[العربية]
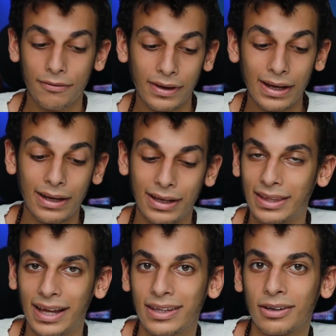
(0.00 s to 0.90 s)

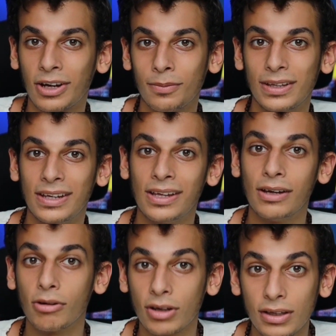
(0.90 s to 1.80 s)
فانت عندك ايباد هنا
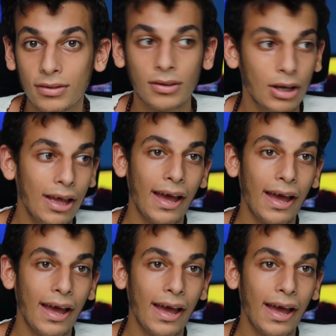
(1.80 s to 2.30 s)
رخيص